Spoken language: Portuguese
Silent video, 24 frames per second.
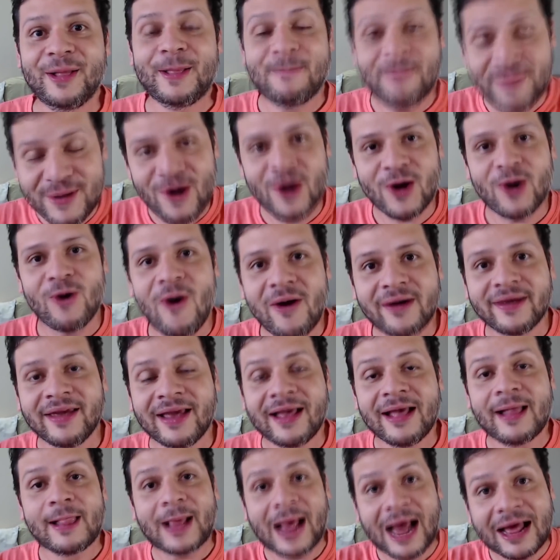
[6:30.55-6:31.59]
Piorou.
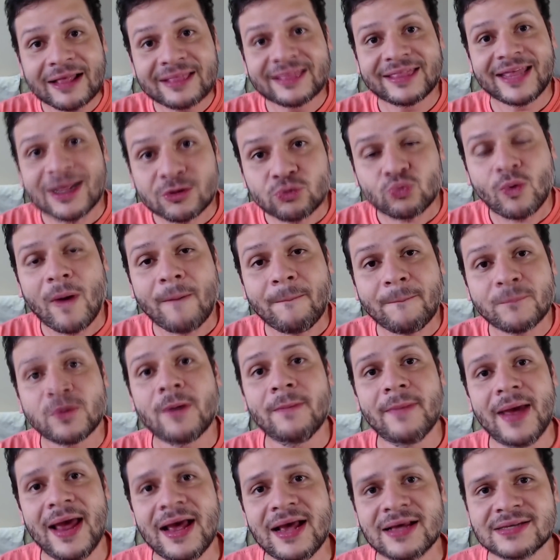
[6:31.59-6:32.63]
Cadê a tua
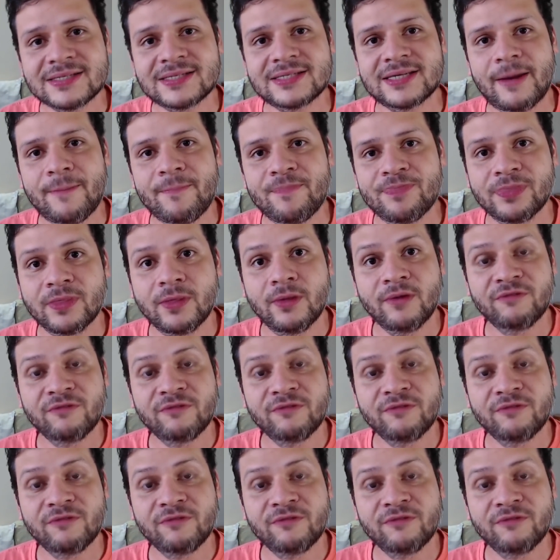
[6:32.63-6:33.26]
promessa?